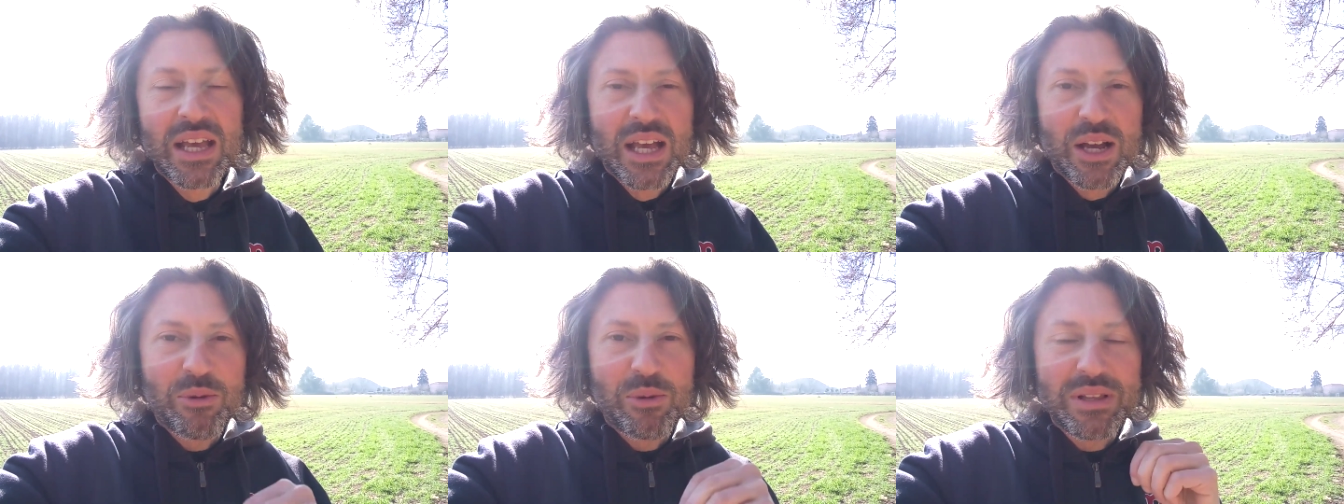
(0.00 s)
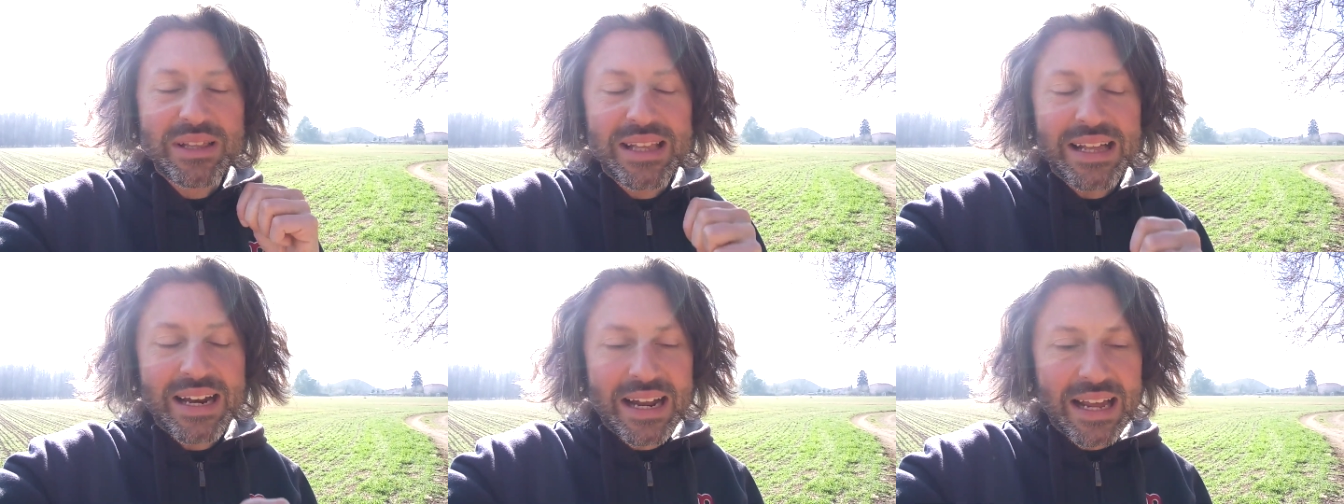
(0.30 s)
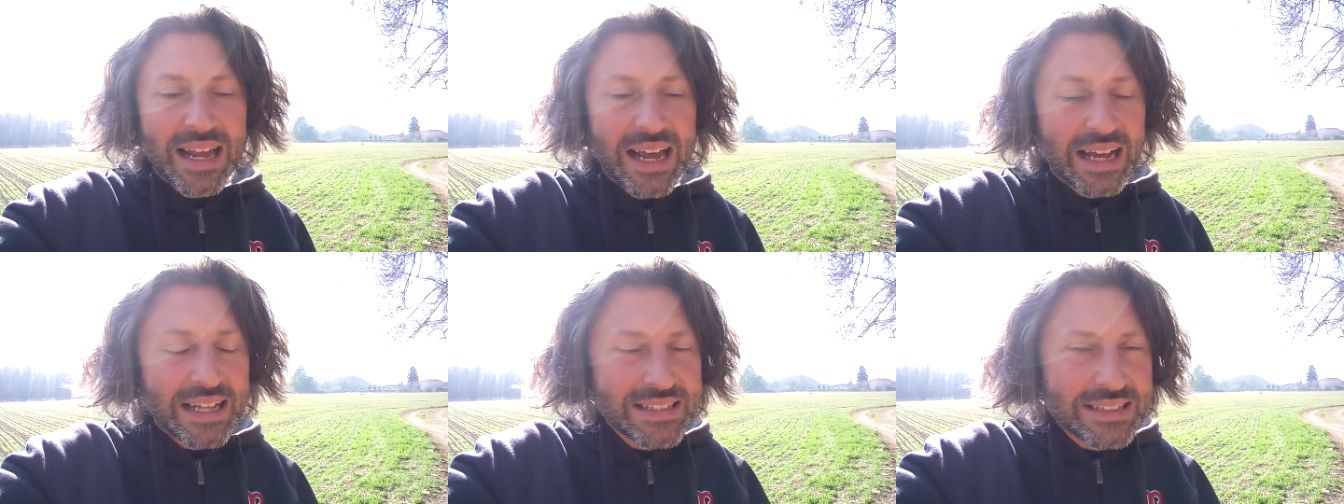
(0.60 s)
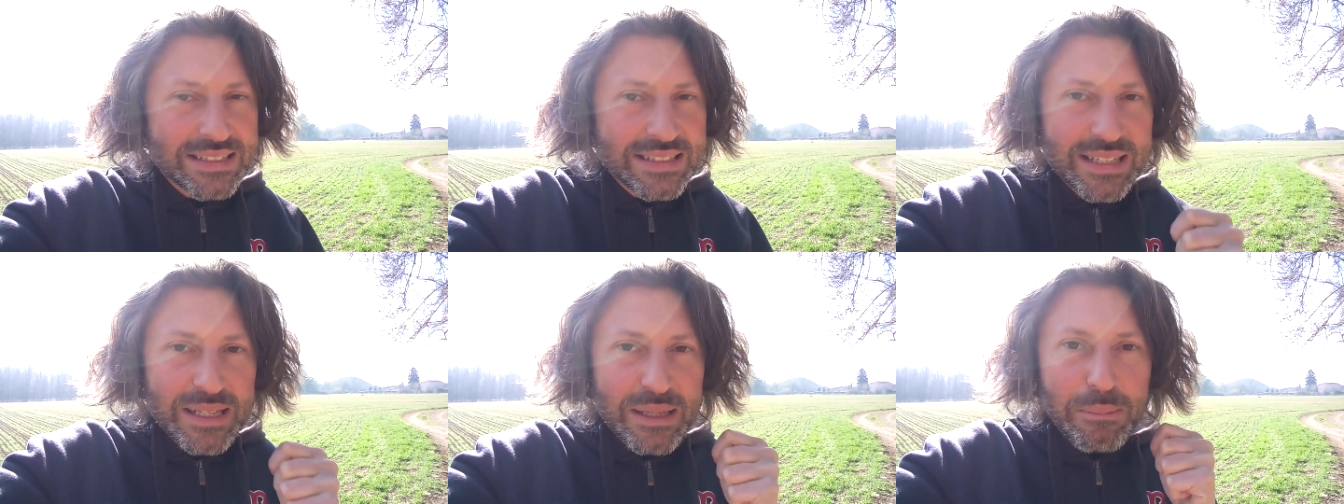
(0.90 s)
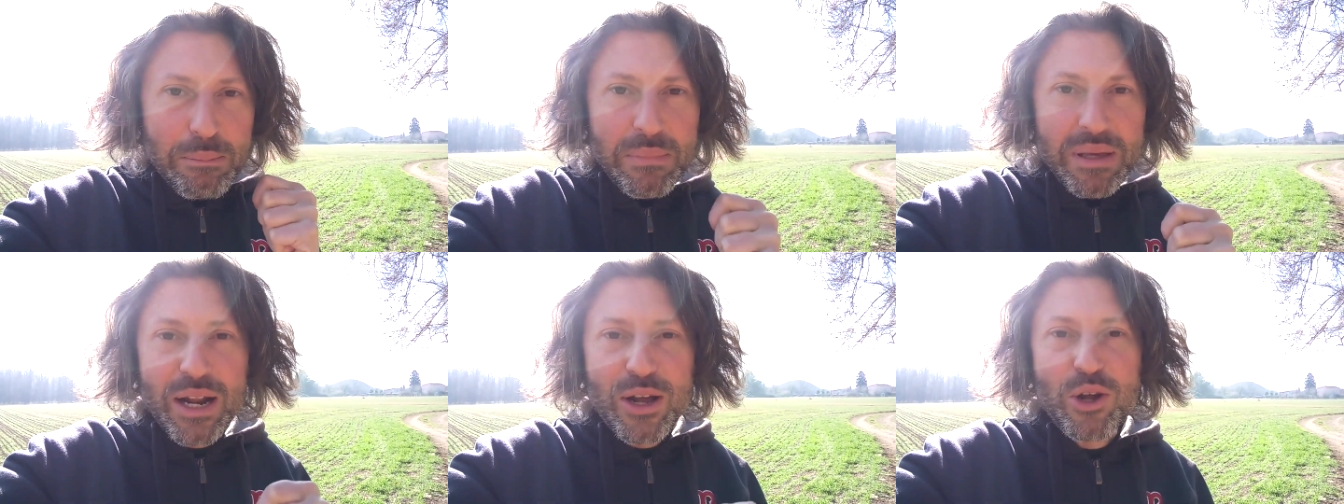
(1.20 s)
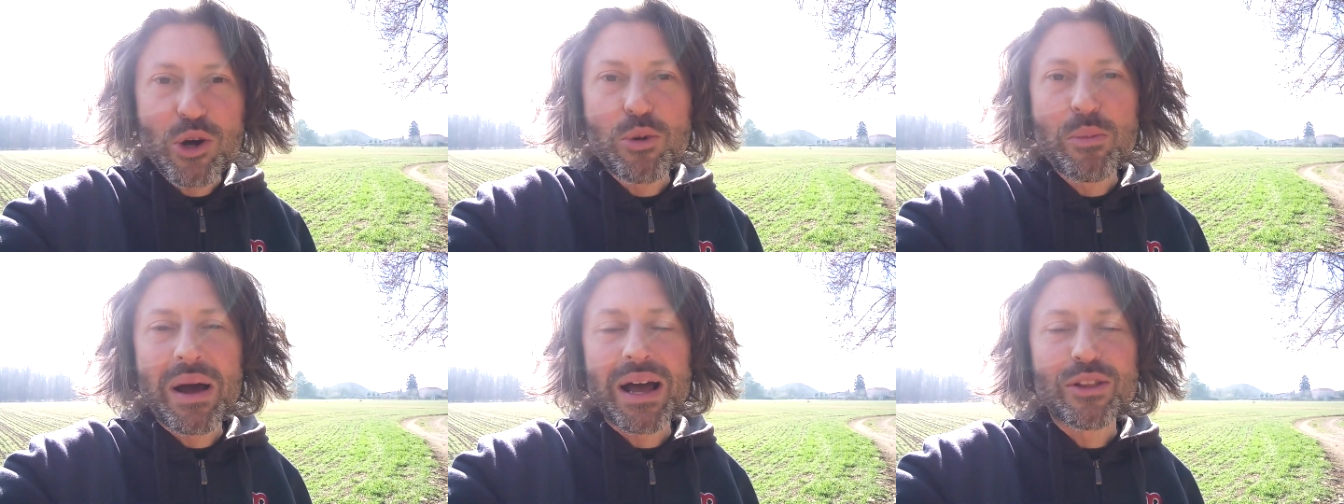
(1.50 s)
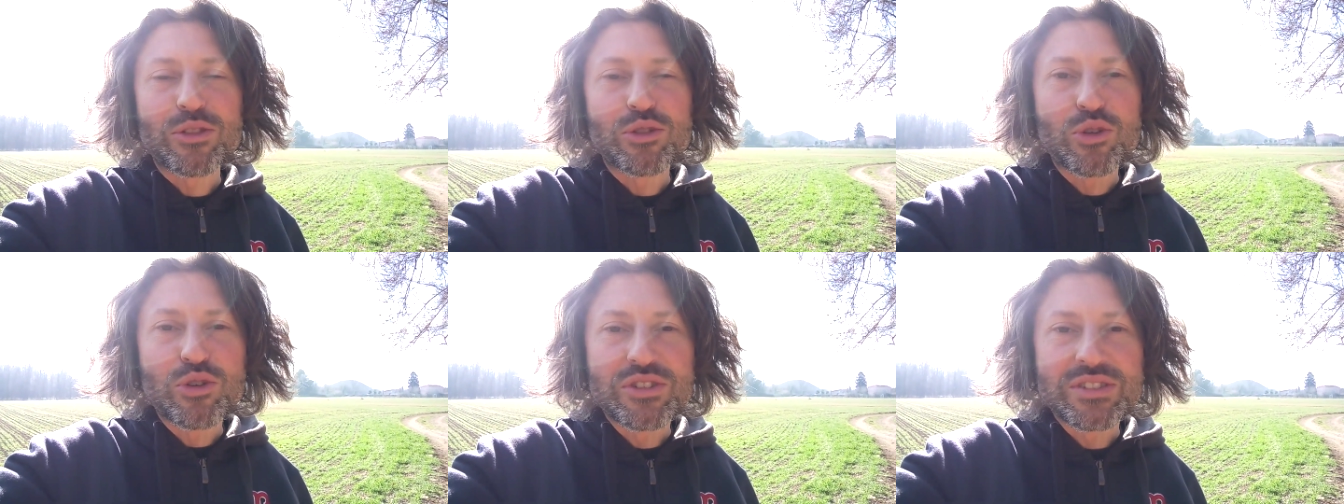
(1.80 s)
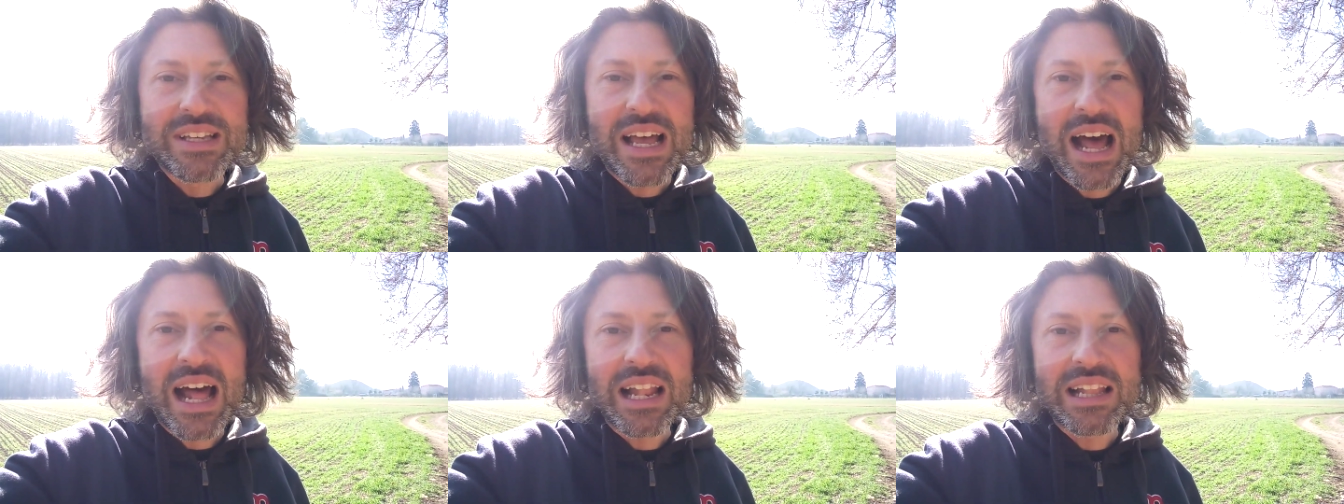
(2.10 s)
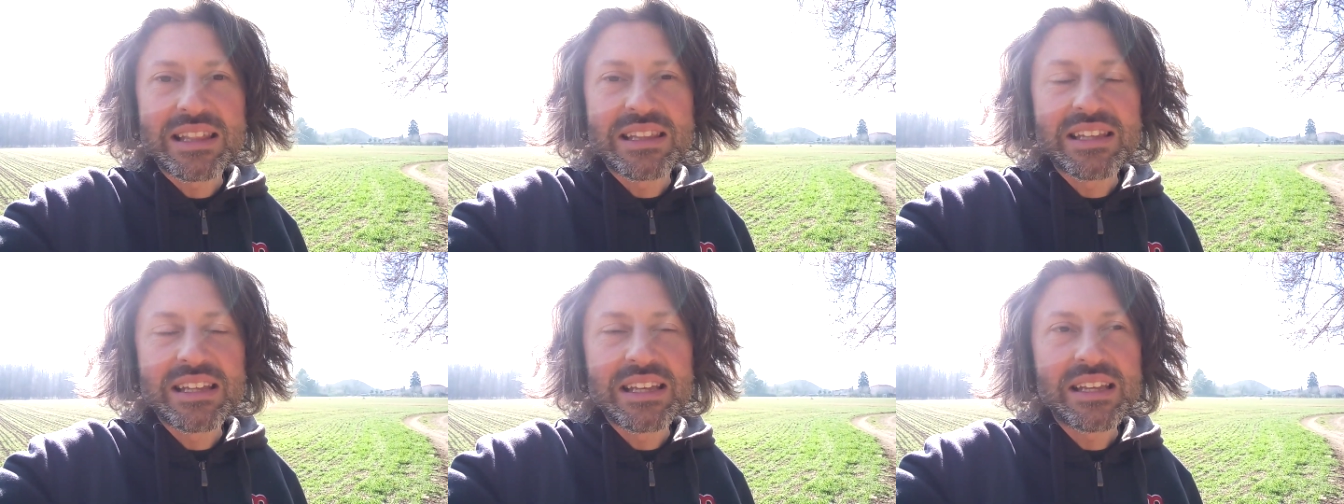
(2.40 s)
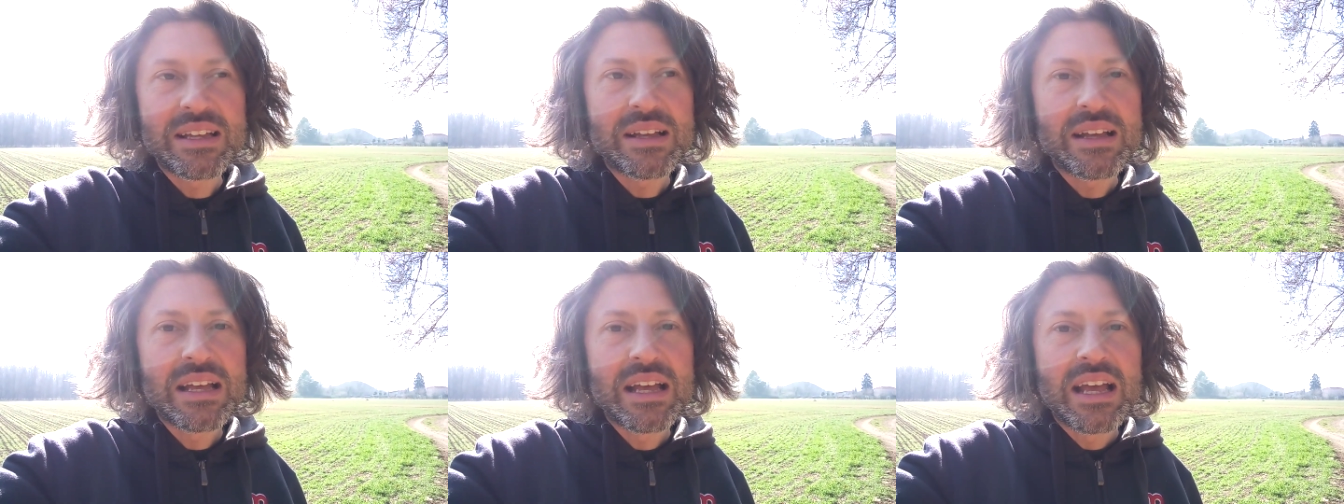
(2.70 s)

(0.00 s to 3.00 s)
Quindi ragazzi, mi raccomando, saldi